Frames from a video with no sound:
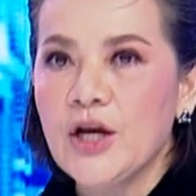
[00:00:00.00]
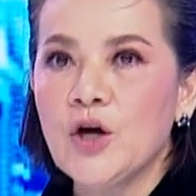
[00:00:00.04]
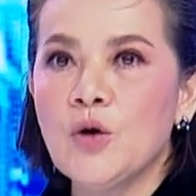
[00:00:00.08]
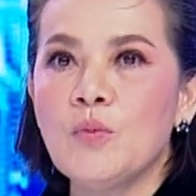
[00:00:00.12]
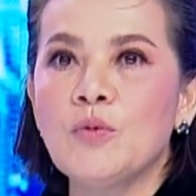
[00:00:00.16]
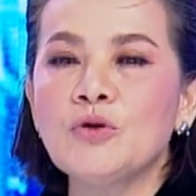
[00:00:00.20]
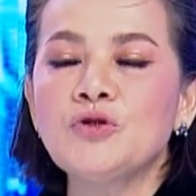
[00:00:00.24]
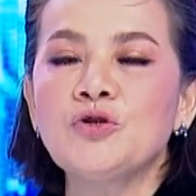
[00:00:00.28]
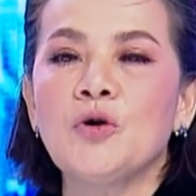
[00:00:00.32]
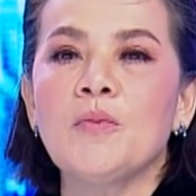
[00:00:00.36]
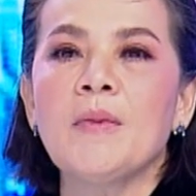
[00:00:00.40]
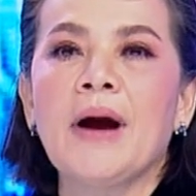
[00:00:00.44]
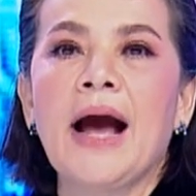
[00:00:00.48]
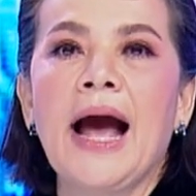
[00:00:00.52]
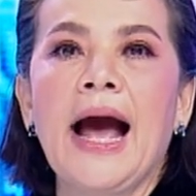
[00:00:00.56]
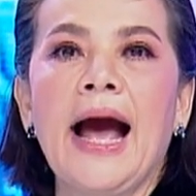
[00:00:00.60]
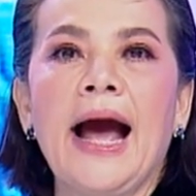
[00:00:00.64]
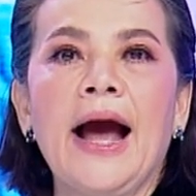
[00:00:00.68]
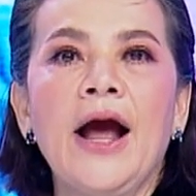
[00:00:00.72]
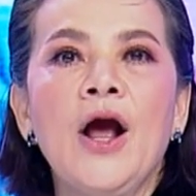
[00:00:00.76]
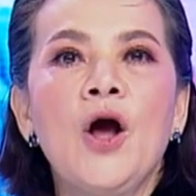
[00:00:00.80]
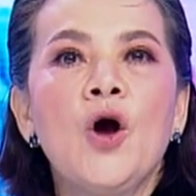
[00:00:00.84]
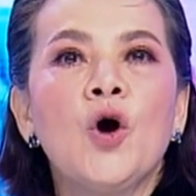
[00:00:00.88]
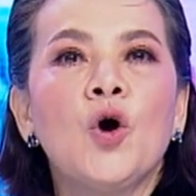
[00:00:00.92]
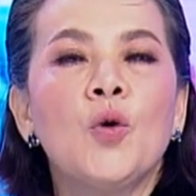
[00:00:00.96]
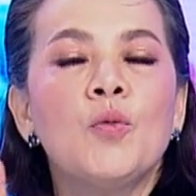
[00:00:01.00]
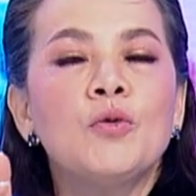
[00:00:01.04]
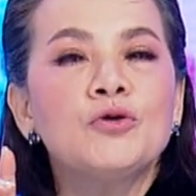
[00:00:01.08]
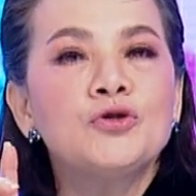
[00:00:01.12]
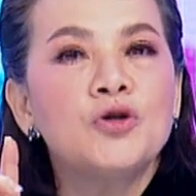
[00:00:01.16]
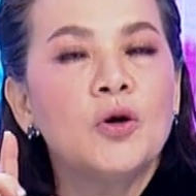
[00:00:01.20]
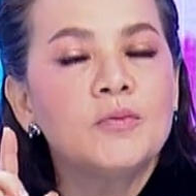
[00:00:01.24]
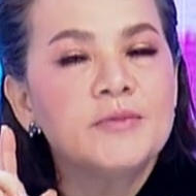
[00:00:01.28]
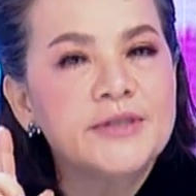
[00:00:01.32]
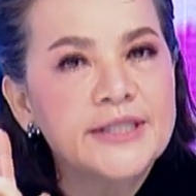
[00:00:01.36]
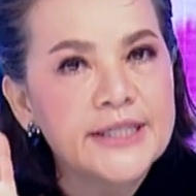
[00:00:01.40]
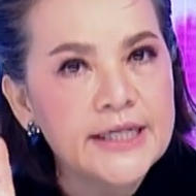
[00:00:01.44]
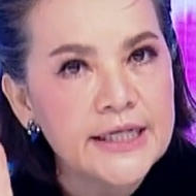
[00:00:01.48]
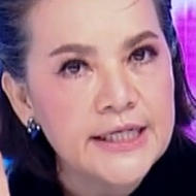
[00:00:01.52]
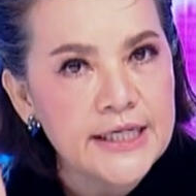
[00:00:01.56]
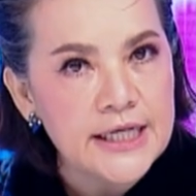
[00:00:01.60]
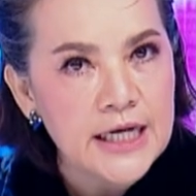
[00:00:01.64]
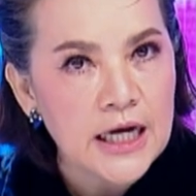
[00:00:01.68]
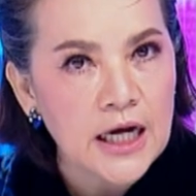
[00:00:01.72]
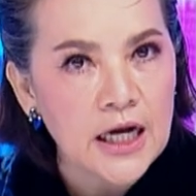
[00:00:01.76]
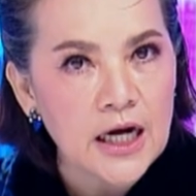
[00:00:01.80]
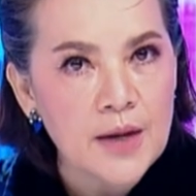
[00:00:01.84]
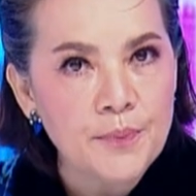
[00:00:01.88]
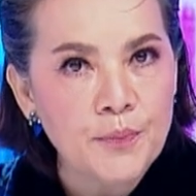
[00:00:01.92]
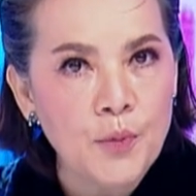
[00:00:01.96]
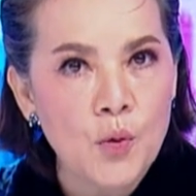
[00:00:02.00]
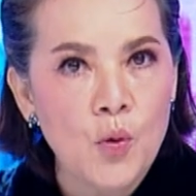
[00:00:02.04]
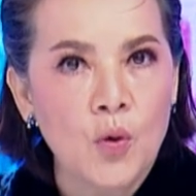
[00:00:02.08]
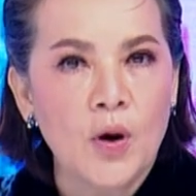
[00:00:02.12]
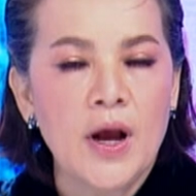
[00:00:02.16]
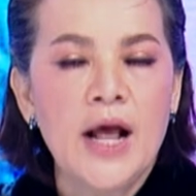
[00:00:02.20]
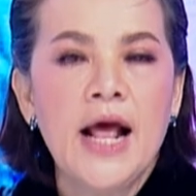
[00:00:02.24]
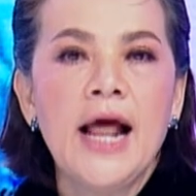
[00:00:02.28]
คุณผู้ชมขาคุณผู้ชมซื้อ 1 กระปุก